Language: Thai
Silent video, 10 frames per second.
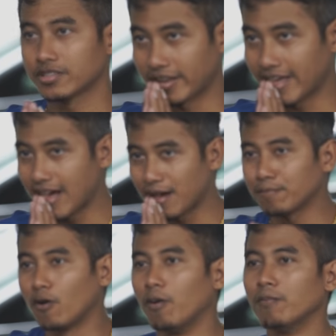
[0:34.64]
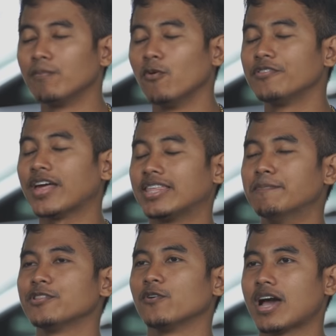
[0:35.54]
สวัสดีครับ ผมภูนสารยิ้
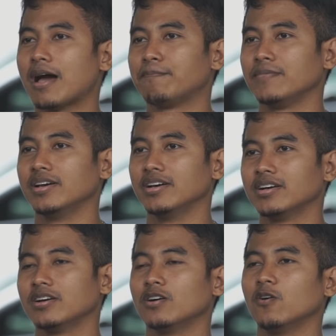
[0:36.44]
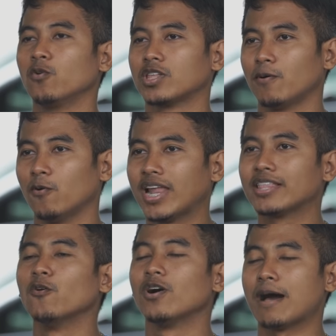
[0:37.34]
มสุขครับ หรืออู่ตะภูนลั่น
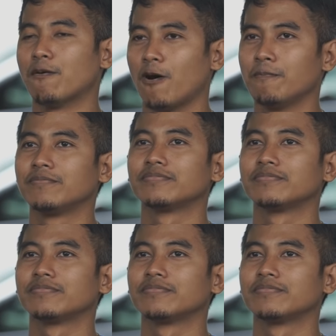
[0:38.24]
ทุ่งครับ ผม